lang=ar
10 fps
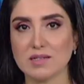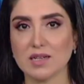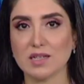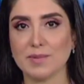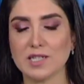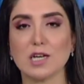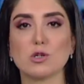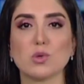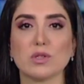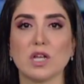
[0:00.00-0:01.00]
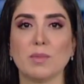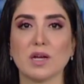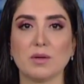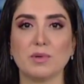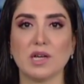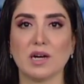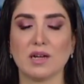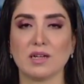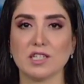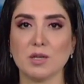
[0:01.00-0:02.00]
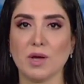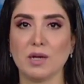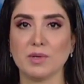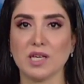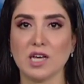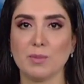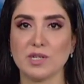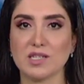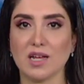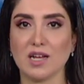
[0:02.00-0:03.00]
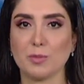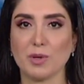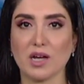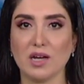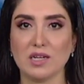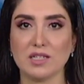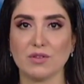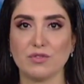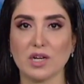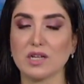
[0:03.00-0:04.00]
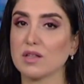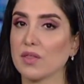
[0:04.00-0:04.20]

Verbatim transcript: استخدمت الشرطة المغربية خراطيم المياه مساء الأربعاء لتفريق